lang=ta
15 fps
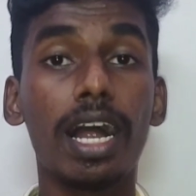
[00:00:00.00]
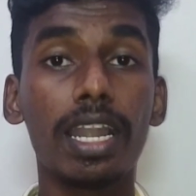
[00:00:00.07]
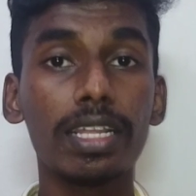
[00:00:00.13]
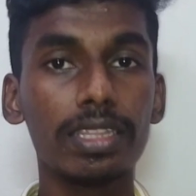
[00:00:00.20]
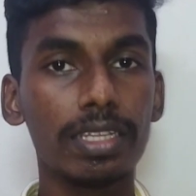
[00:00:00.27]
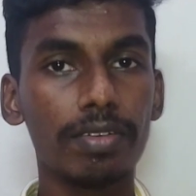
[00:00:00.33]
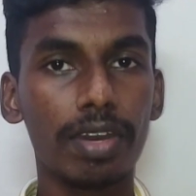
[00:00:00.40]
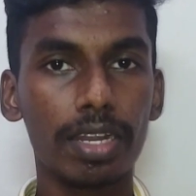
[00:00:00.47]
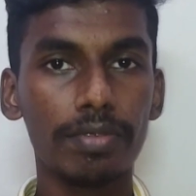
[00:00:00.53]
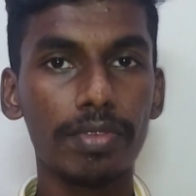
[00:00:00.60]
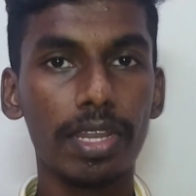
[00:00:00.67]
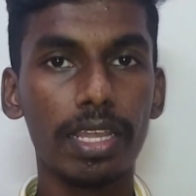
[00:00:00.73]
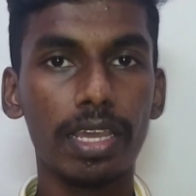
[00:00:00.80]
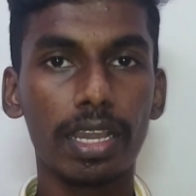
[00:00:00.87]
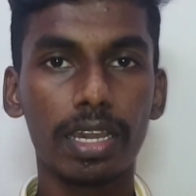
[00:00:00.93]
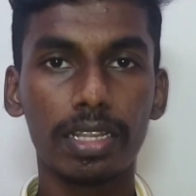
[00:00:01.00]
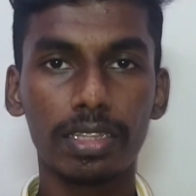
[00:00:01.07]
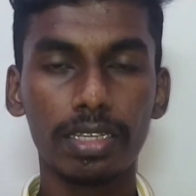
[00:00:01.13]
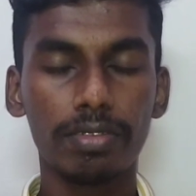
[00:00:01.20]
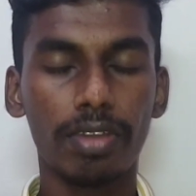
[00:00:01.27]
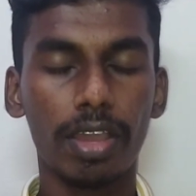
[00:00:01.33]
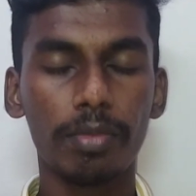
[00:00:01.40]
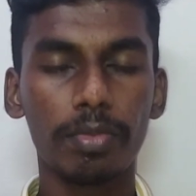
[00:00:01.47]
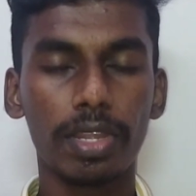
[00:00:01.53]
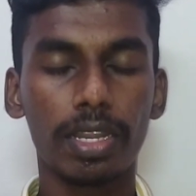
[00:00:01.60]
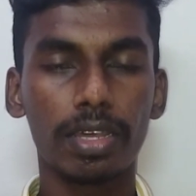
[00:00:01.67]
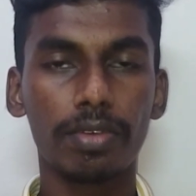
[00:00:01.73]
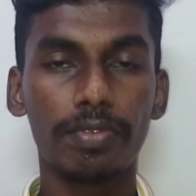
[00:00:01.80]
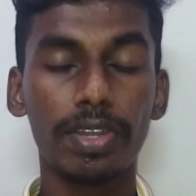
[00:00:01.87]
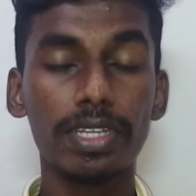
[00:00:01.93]
அடுத்த வாரம் வெளியாகிறதுக்கு
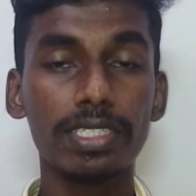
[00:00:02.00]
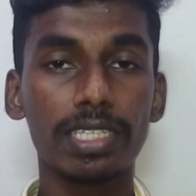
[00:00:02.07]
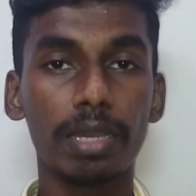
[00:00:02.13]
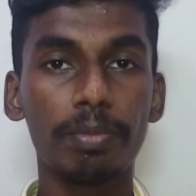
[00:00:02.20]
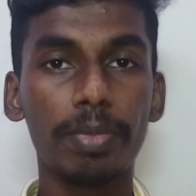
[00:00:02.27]
வாய்ப்புகள் இருக்குது ஃப்ரெண்ட்ஸ்